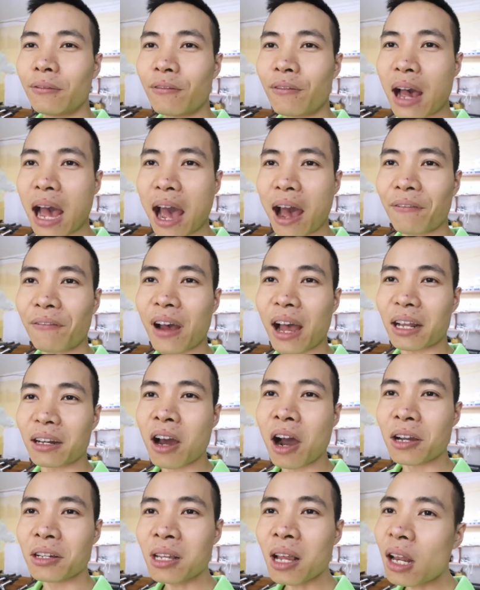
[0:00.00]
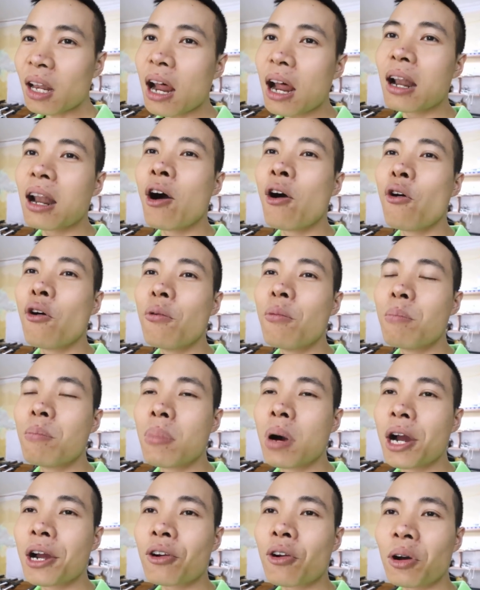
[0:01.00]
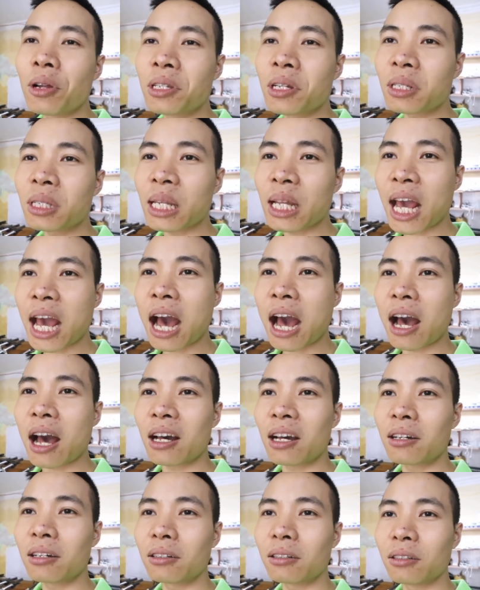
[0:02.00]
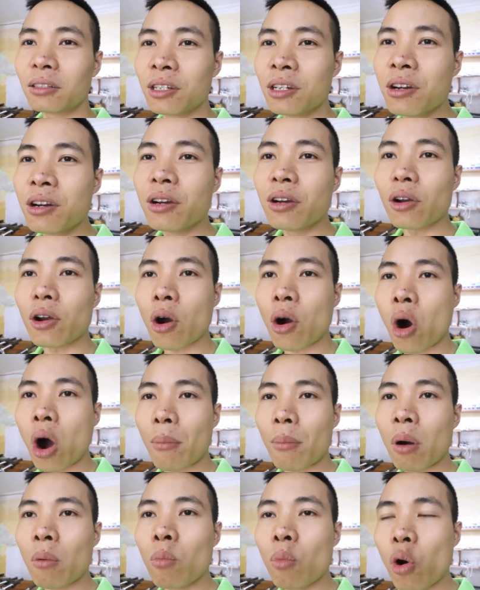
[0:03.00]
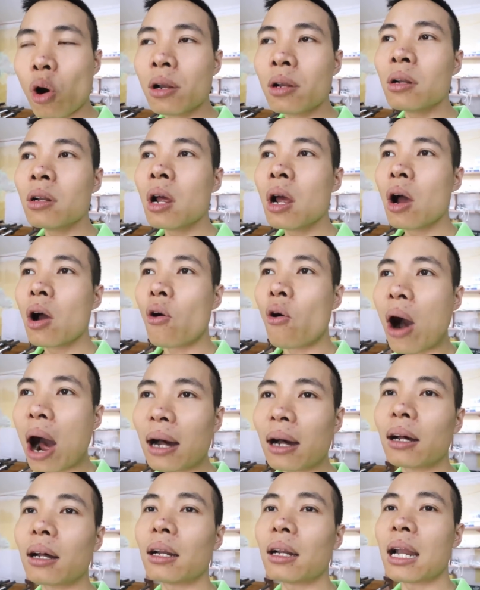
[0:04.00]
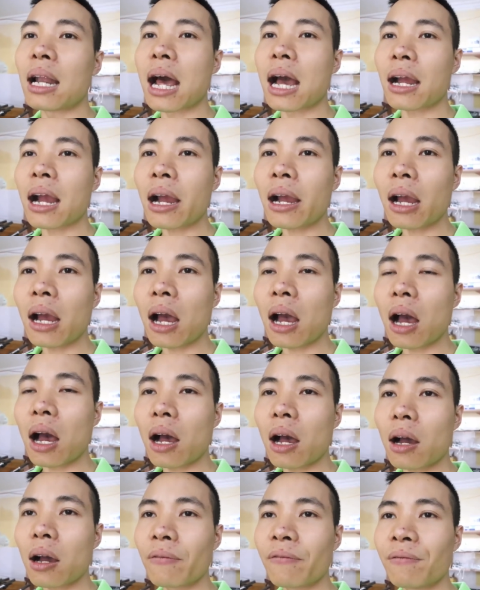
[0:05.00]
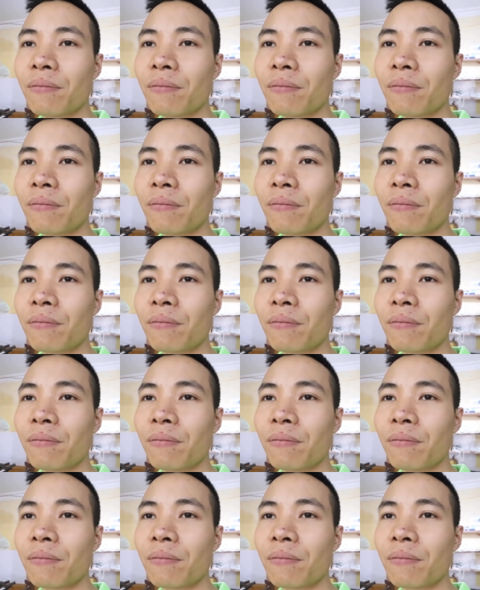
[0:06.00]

và phải đợi rất là lâu mới có chiếc xe như họ mong muốn hoặc là các à,